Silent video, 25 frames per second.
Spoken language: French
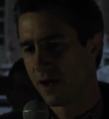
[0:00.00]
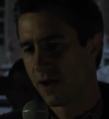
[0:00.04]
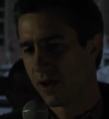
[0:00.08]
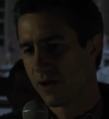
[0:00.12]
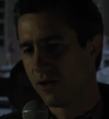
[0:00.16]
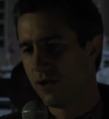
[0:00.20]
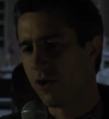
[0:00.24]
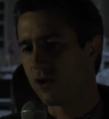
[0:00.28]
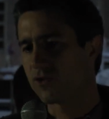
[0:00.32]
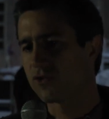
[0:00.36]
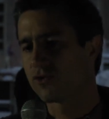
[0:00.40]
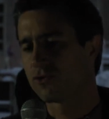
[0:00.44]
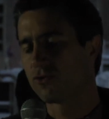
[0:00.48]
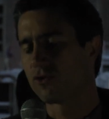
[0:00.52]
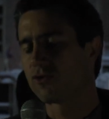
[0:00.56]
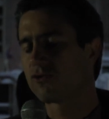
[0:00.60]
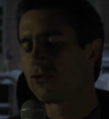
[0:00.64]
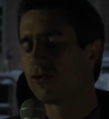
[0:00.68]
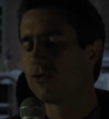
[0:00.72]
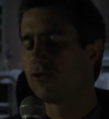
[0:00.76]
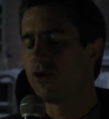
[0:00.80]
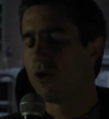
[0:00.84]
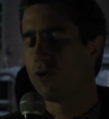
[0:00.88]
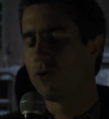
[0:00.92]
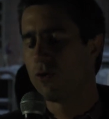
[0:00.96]
lorsque
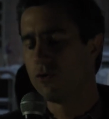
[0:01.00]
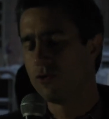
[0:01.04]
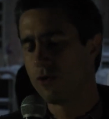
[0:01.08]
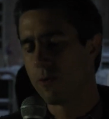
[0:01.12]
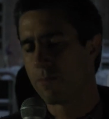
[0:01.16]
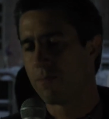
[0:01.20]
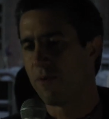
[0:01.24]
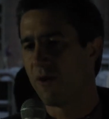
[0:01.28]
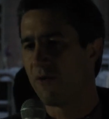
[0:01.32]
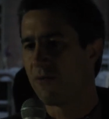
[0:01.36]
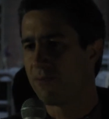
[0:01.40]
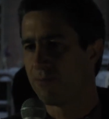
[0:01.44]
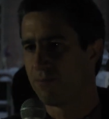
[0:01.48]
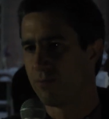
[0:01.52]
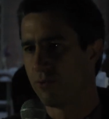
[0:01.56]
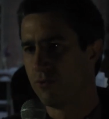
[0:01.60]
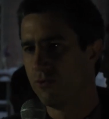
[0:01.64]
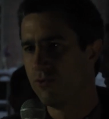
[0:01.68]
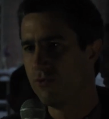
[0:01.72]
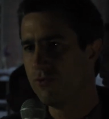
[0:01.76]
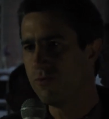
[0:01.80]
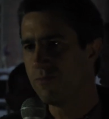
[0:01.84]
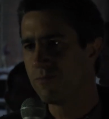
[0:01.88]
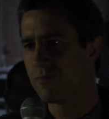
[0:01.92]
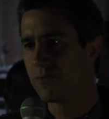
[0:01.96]
ceux d'en haut ne peuvent
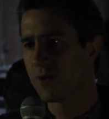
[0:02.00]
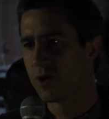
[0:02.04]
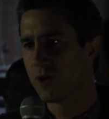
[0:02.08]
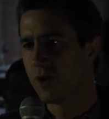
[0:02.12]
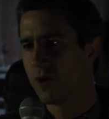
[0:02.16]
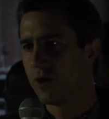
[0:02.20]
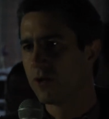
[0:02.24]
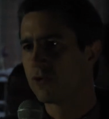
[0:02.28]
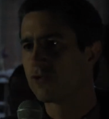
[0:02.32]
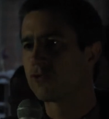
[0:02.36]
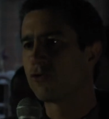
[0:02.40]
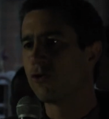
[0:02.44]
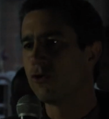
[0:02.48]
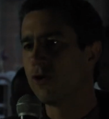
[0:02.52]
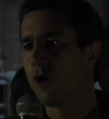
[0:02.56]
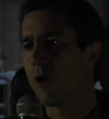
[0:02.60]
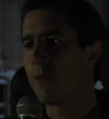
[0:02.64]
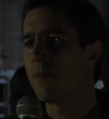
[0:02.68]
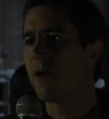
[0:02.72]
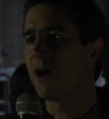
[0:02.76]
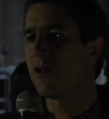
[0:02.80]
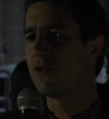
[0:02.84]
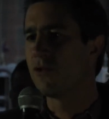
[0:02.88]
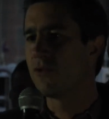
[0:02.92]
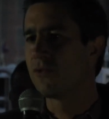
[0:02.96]
plus, ceux d'en
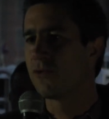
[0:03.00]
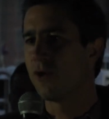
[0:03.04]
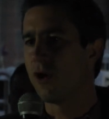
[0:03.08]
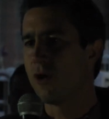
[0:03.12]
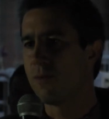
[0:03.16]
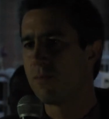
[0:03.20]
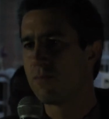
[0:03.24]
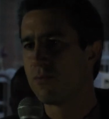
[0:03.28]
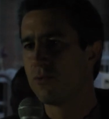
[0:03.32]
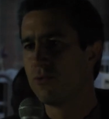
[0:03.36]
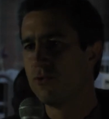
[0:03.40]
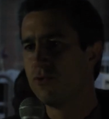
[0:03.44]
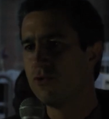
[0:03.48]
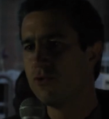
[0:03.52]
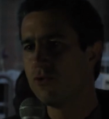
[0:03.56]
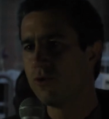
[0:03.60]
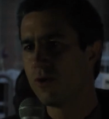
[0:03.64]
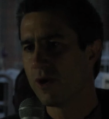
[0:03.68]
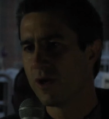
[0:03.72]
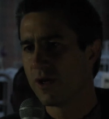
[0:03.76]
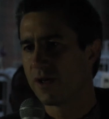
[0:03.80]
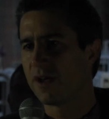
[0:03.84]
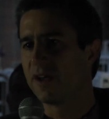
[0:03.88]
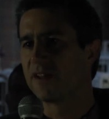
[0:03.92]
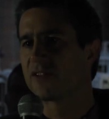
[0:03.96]
bas ne veulent plus,
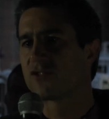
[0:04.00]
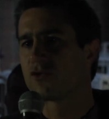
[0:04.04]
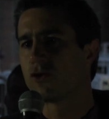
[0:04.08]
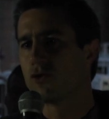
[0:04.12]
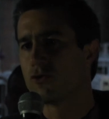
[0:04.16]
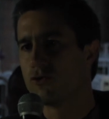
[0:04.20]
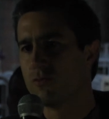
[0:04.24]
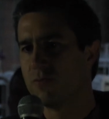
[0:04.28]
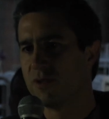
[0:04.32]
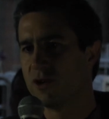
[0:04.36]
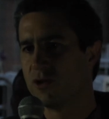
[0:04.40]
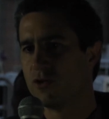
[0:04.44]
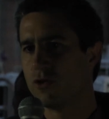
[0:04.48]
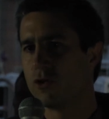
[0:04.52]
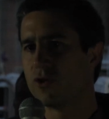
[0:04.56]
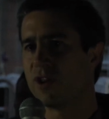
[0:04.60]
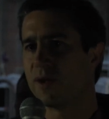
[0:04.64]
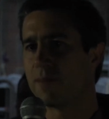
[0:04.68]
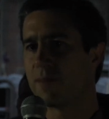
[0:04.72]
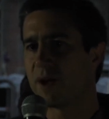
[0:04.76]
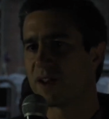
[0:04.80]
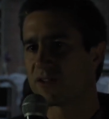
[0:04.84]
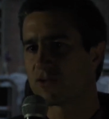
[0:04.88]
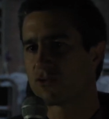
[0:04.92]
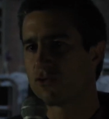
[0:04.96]
et ceux du milieu
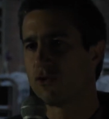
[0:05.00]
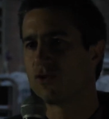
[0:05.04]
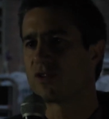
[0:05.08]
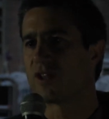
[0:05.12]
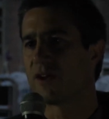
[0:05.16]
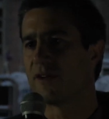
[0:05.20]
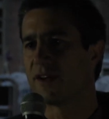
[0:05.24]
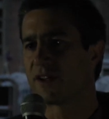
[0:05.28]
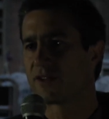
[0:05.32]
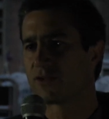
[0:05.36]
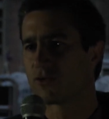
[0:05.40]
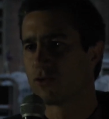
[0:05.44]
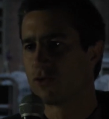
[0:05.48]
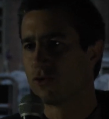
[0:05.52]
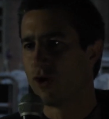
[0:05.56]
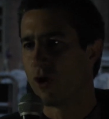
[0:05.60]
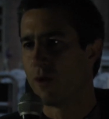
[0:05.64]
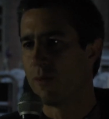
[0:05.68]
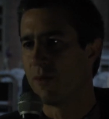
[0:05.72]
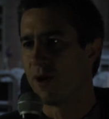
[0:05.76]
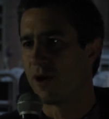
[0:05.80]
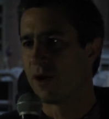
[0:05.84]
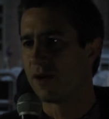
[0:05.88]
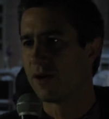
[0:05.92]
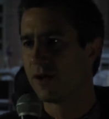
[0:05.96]
basculent avec ceux d'en
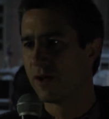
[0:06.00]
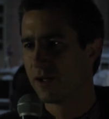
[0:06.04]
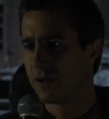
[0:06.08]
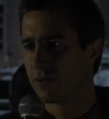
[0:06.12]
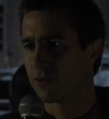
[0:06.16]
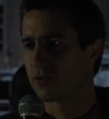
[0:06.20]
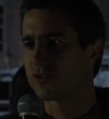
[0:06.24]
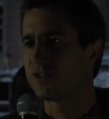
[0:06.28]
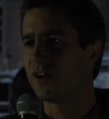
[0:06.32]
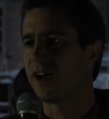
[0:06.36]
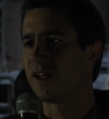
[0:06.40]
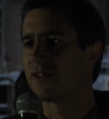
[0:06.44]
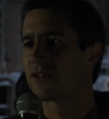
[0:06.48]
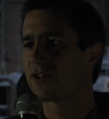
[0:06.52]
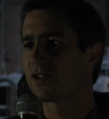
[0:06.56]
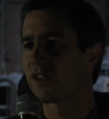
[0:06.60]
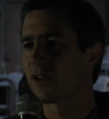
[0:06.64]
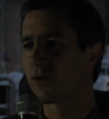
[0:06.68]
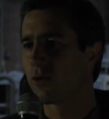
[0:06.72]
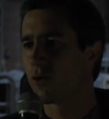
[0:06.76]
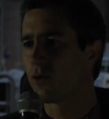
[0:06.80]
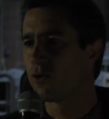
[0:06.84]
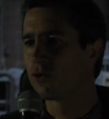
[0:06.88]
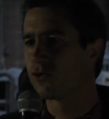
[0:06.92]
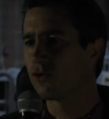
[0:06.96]
bas. Donc il y a un très
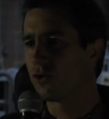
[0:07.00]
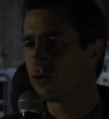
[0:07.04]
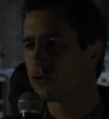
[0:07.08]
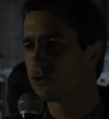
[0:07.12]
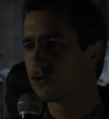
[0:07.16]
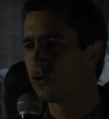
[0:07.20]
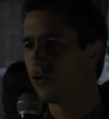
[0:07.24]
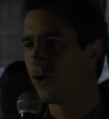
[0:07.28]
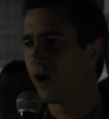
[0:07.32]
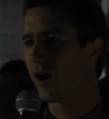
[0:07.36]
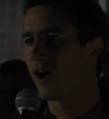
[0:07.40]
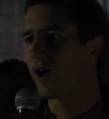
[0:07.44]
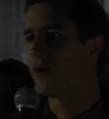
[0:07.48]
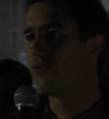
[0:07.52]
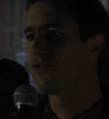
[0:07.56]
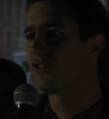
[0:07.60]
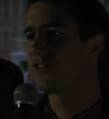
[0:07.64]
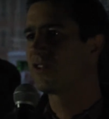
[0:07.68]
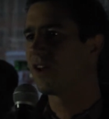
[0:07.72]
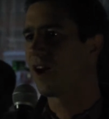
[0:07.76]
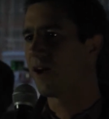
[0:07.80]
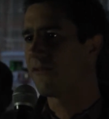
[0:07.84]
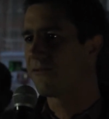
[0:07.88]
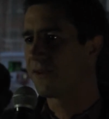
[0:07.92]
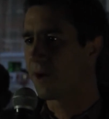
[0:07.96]
gros enjeu à
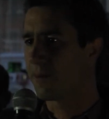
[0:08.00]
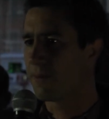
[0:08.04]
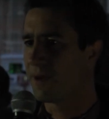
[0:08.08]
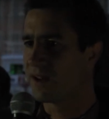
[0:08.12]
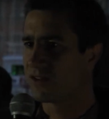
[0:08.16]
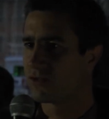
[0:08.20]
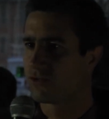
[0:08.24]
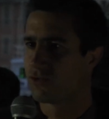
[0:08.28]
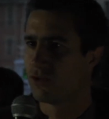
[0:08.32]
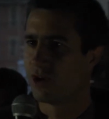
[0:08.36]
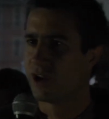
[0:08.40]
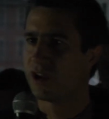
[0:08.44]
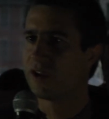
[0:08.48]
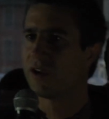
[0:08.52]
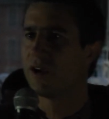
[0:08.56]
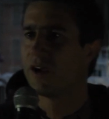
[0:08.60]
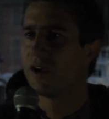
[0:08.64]
réussir à faire basculer